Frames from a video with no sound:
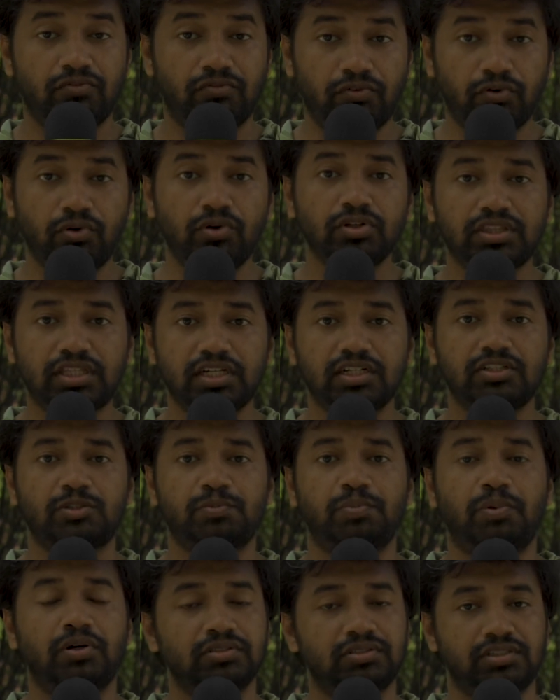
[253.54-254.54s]
वो तक
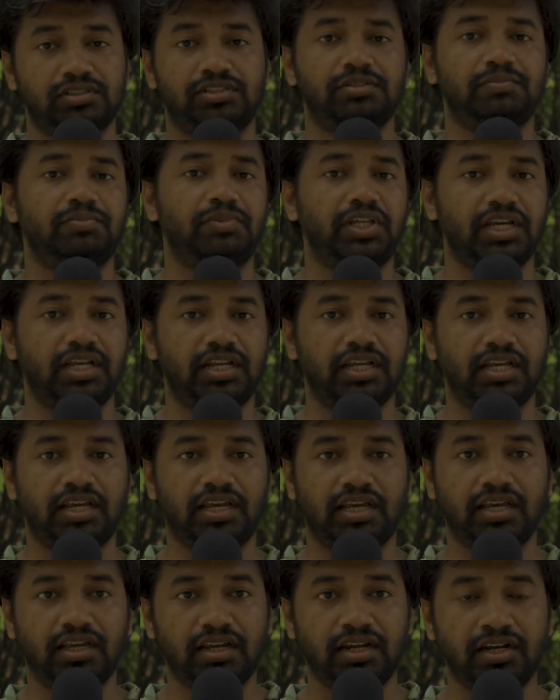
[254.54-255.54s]
स्पॉन्सरशिप दे रही
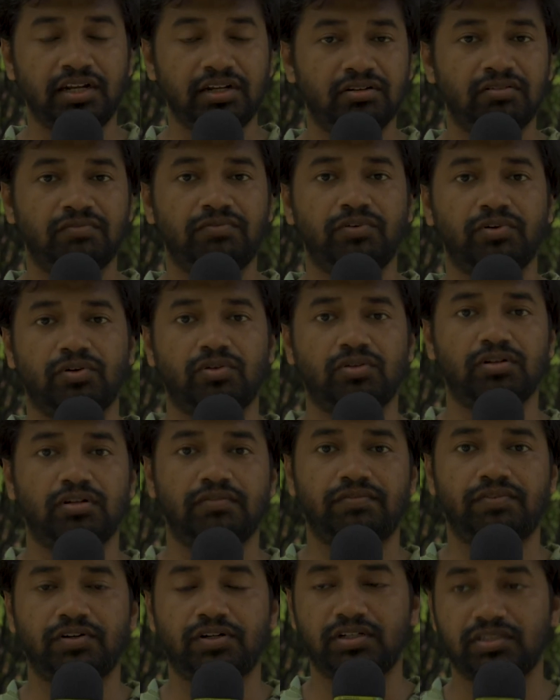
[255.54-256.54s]
हैं इंडियन
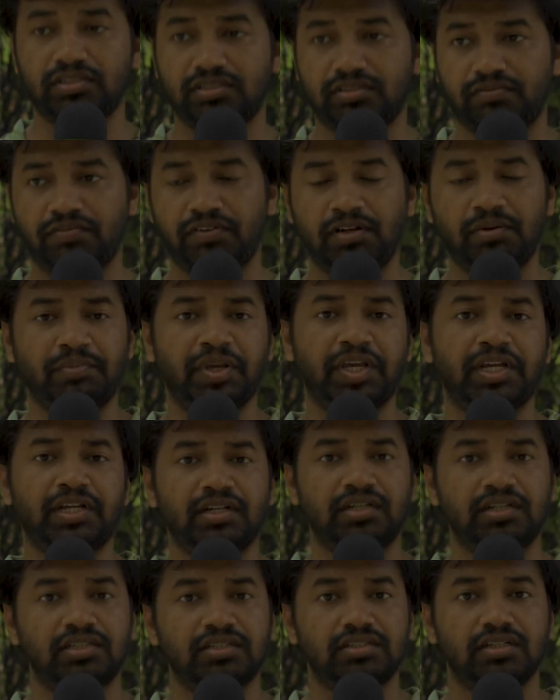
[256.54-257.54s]
फोटोग्राफर्स फिल्म
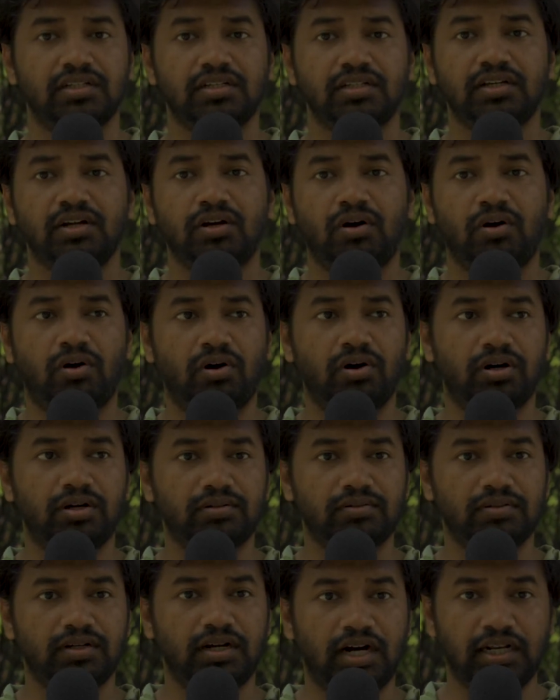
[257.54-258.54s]
मेकर्स और
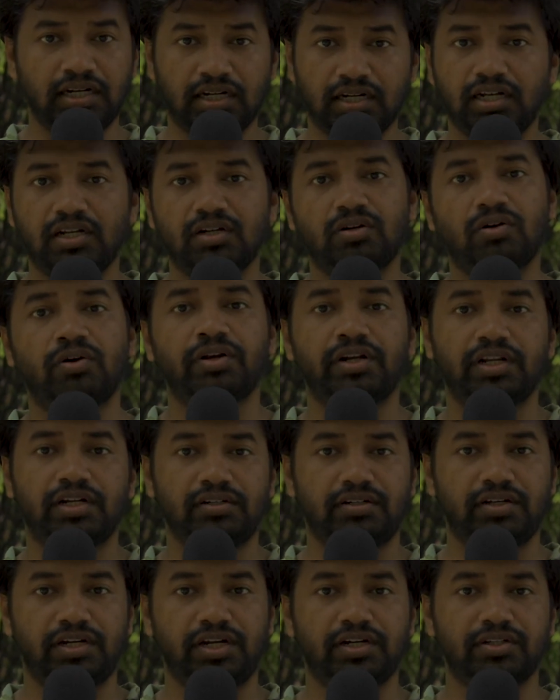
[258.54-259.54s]
अलग अलग
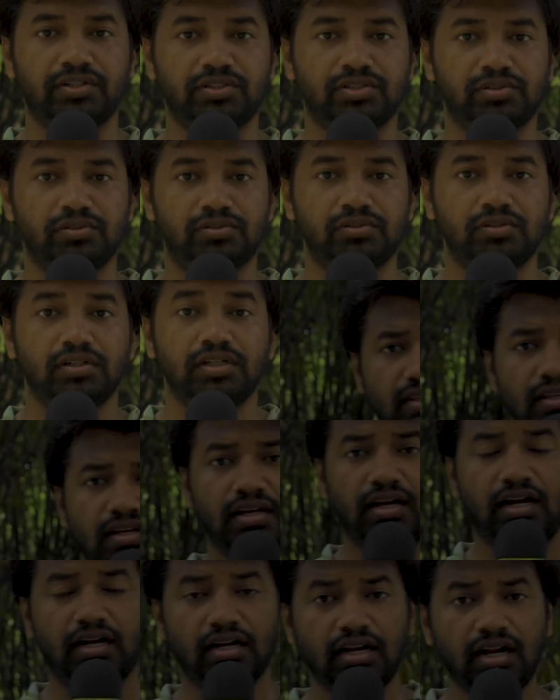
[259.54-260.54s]
कंटेंट क्रिएटर्स को
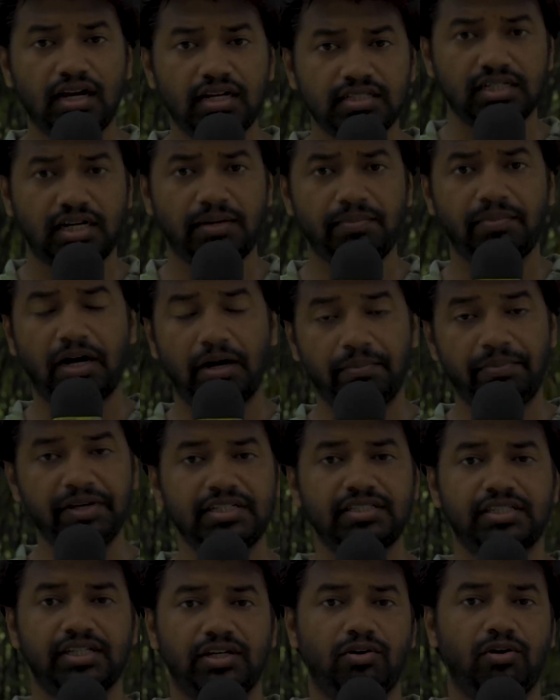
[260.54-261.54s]
अगर आज आप
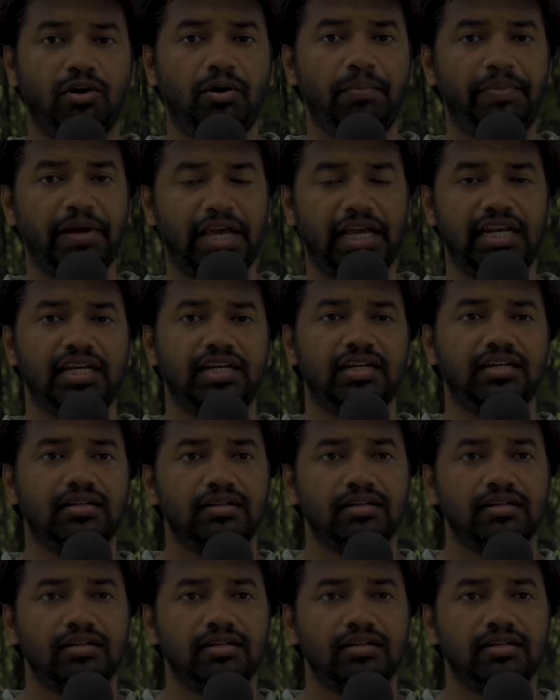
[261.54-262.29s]
अभी से और पहले